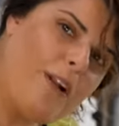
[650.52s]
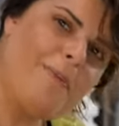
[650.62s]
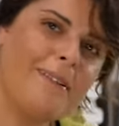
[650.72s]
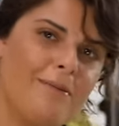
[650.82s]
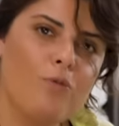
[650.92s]

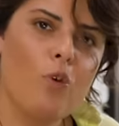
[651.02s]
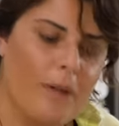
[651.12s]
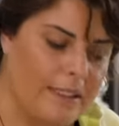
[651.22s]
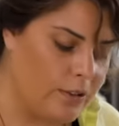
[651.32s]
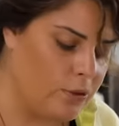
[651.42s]
böyle bir
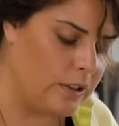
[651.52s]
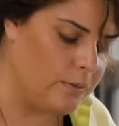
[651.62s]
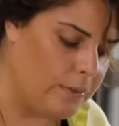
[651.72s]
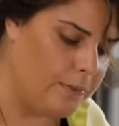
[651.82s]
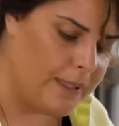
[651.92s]
domates
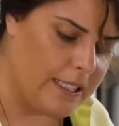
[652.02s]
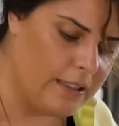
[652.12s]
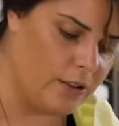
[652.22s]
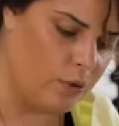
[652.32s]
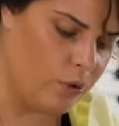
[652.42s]
üstünde bir
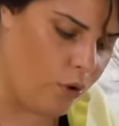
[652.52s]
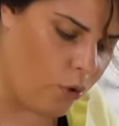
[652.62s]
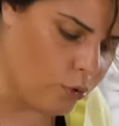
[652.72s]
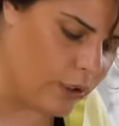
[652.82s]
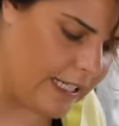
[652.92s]
bayıklığı oluyor
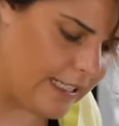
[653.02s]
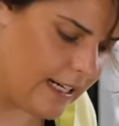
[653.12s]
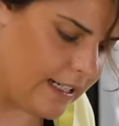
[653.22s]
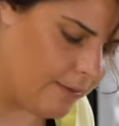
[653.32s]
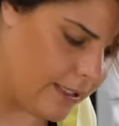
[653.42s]
onu
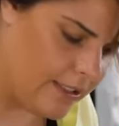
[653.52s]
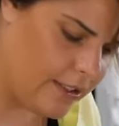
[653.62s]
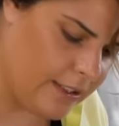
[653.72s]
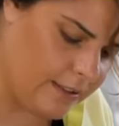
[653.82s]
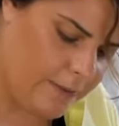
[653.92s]
engellemek
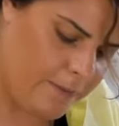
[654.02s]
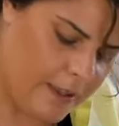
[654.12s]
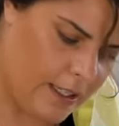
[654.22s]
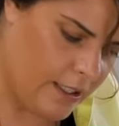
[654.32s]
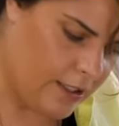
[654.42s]
için.
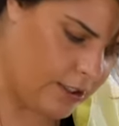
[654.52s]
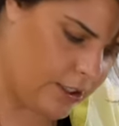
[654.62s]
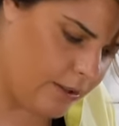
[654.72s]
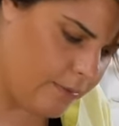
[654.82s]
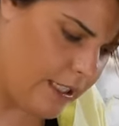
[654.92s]

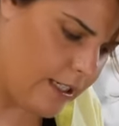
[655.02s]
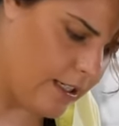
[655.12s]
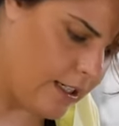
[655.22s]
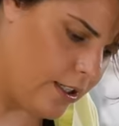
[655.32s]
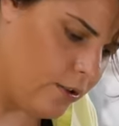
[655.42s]
Şimdi
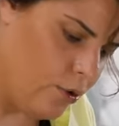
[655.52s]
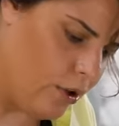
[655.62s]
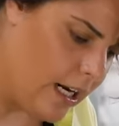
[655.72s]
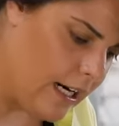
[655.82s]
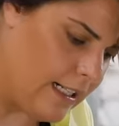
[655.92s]

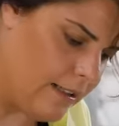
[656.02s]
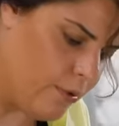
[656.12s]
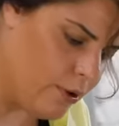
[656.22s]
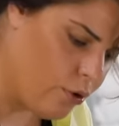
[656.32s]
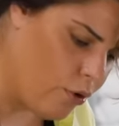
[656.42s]
dönerlerim
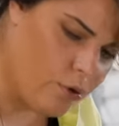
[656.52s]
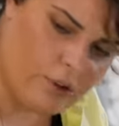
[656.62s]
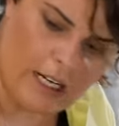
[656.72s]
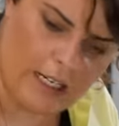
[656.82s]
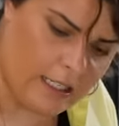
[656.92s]
böyle çok
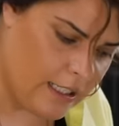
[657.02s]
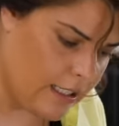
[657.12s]
güzel